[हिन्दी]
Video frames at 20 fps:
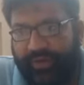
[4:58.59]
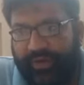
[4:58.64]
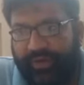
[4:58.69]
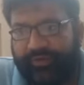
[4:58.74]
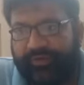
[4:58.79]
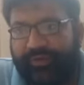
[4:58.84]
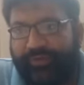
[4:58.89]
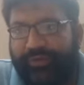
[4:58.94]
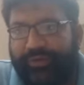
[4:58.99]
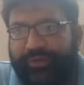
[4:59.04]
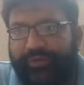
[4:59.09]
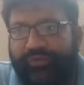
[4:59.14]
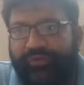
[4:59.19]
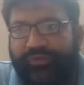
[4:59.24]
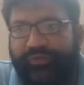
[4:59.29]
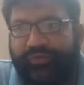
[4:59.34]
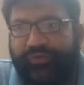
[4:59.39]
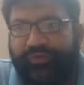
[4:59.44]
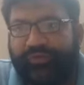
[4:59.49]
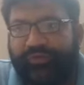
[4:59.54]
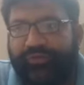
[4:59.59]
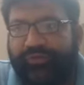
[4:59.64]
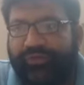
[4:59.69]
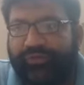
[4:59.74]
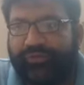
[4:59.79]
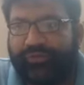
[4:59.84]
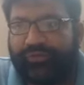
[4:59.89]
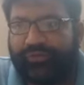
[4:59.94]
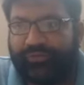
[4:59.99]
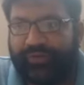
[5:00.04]
एग्ज़ामिनेशन इन
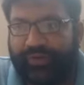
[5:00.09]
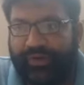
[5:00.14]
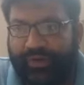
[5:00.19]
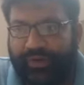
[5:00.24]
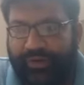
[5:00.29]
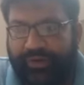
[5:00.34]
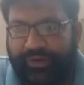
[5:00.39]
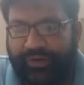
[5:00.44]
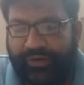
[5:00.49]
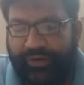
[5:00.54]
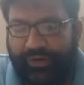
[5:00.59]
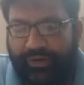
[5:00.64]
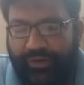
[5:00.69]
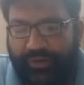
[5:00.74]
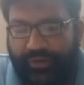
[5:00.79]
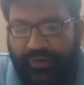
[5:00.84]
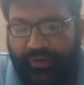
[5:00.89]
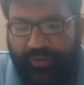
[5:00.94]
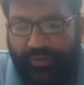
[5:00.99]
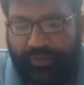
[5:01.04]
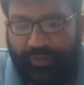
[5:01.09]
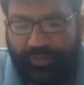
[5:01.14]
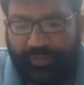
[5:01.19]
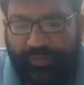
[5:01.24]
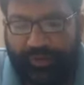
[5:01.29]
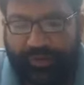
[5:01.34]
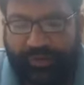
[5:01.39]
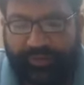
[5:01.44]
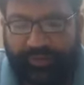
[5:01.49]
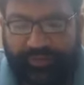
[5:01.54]
चीफ के
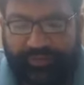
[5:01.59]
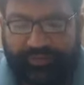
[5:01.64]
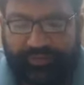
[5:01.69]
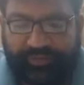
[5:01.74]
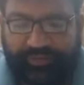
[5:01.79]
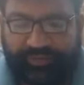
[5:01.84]
ऊपर क्रॉस